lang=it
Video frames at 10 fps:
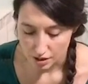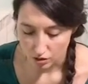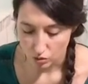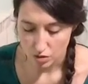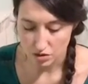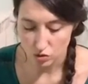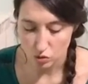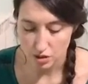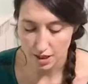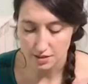Queste sono
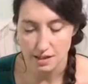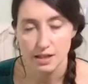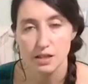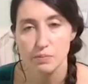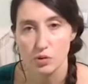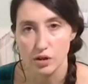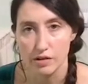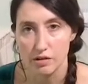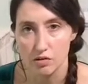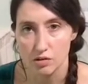tutte caselle di
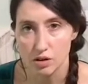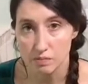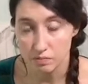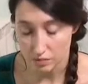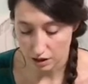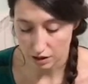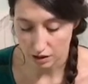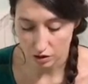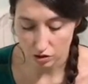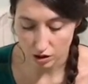protezione
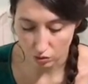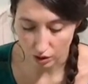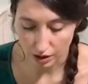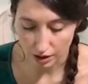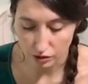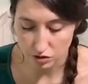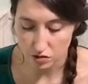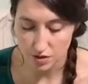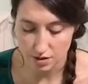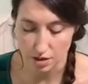all'interno del quale il nostro
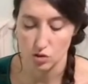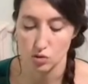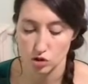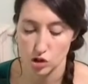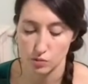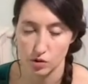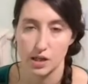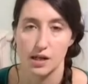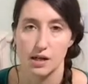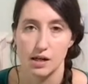avversario non ci
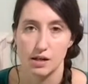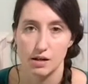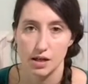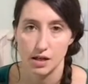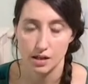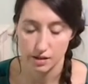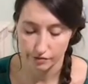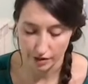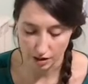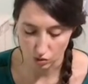potrà
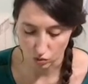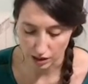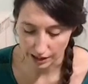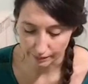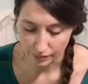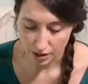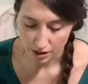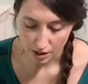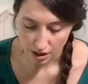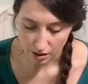fare nulla.
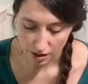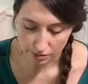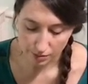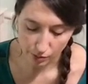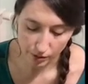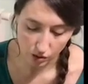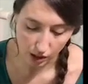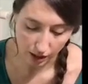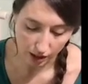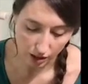Ne abbiamo però
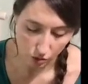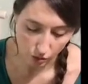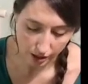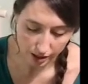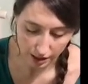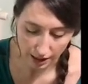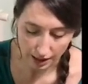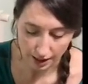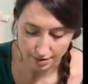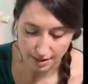anche una, che è la
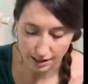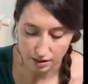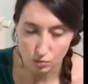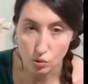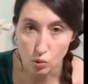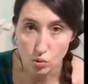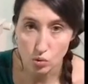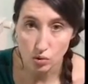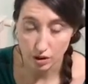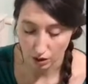casella di Mu,
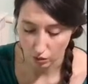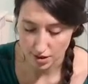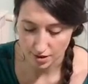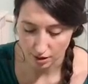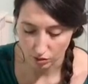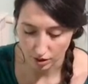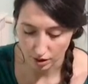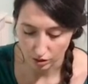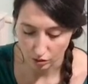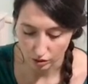che è questa qui
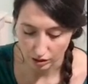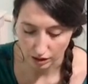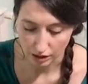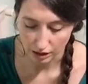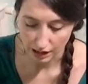con eh,